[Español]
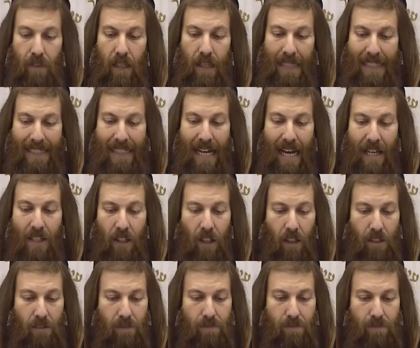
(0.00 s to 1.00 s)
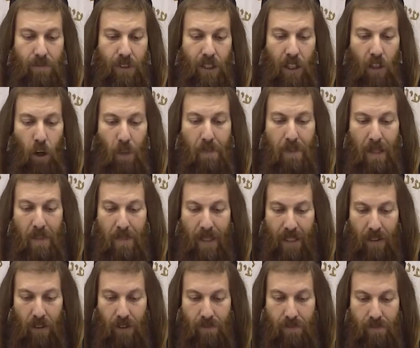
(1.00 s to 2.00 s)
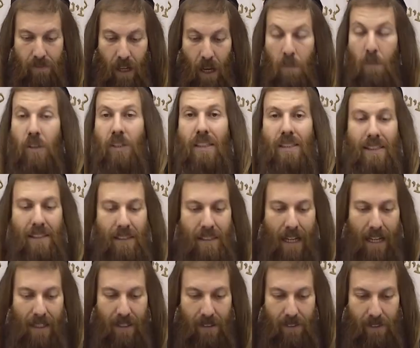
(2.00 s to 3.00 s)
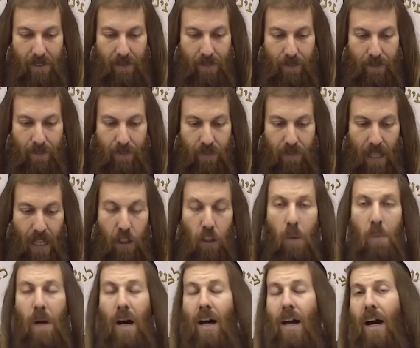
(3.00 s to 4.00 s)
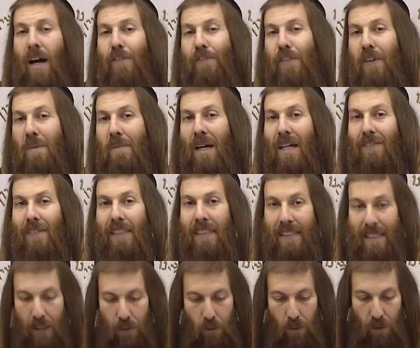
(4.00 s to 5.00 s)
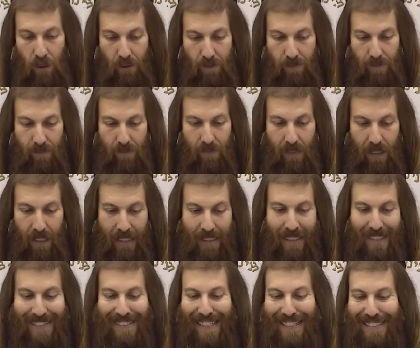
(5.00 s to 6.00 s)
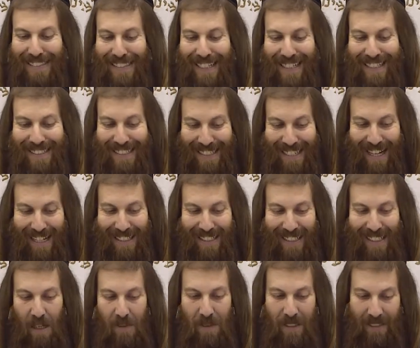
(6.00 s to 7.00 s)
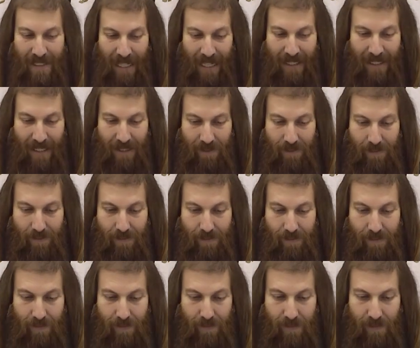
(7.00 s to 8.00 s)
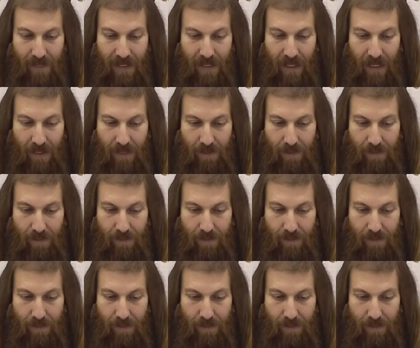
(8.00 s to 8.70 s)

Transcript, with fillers: El Creador llegó primero al monte Sinai, tal como afirma el versículo, en el tercer día en la mañana, ¿sí?